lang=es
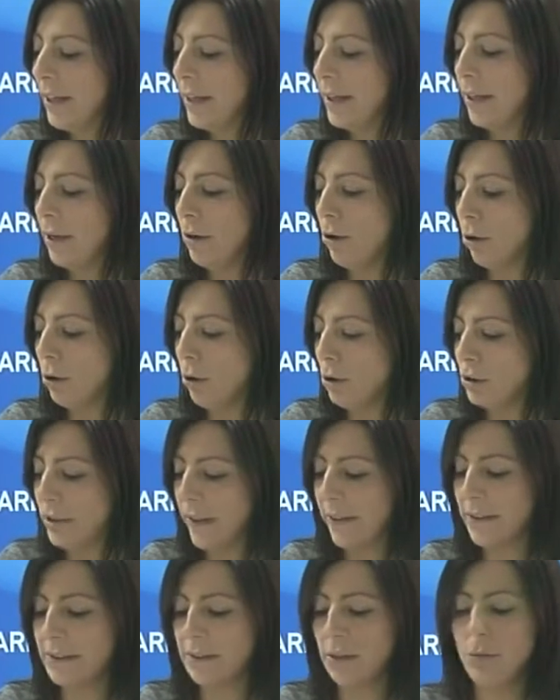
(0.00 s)
ni los
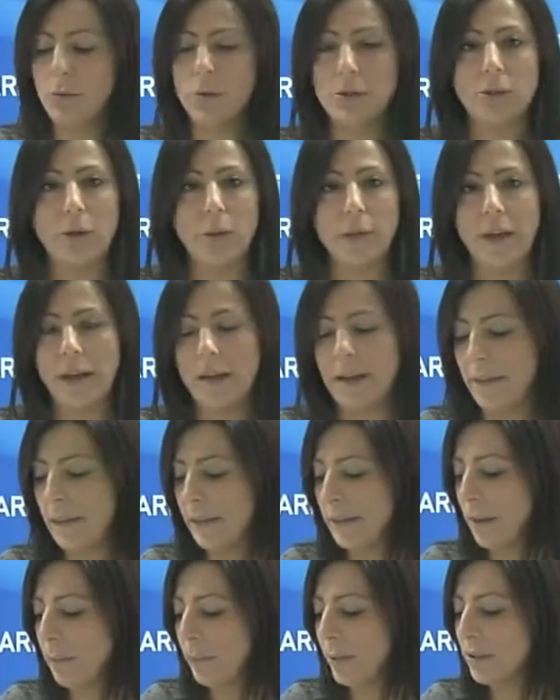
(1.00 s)
costes de seguros sociales de
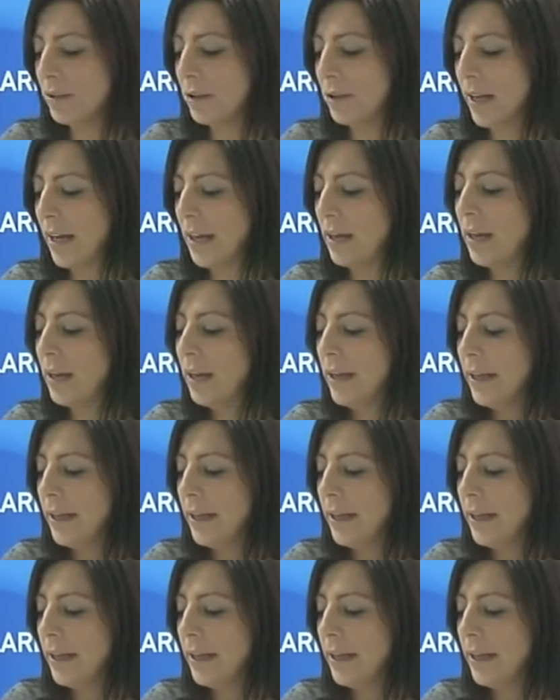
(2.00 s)
este personal